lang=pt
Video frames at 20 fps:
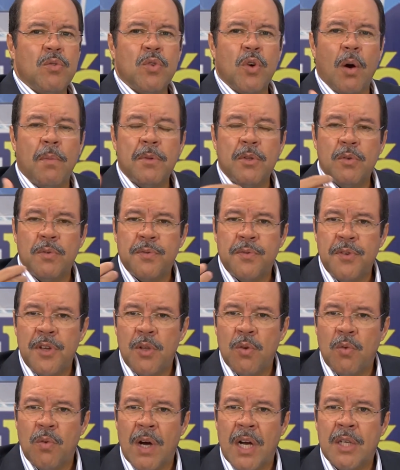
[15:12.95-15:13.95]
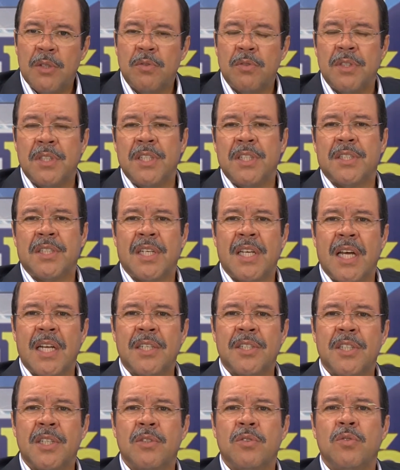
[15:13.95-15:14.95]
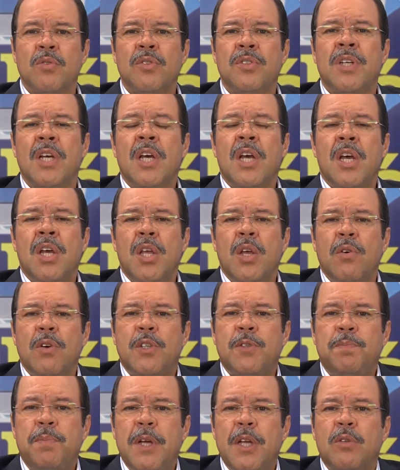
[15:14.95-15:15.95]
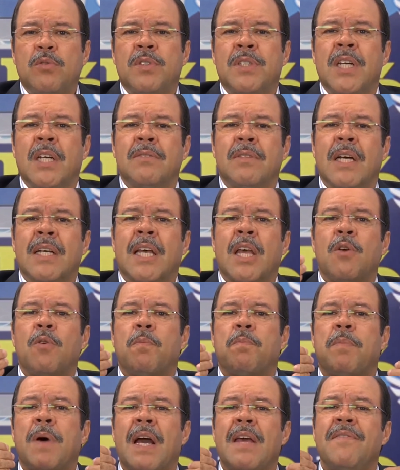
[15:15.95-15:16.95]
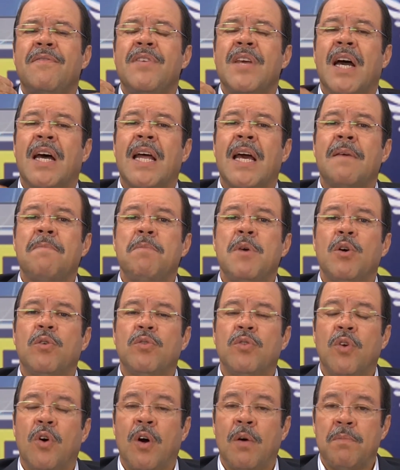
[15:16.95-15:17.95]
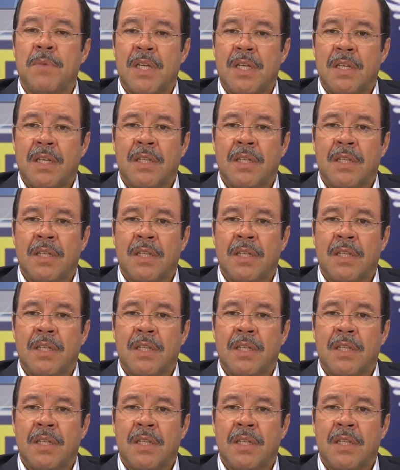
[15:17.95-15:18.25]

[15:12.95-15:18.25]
o nome do filho, o anjo disse que era Jesus, e o Espírito Santo a quem o Pai enviará em meu nome.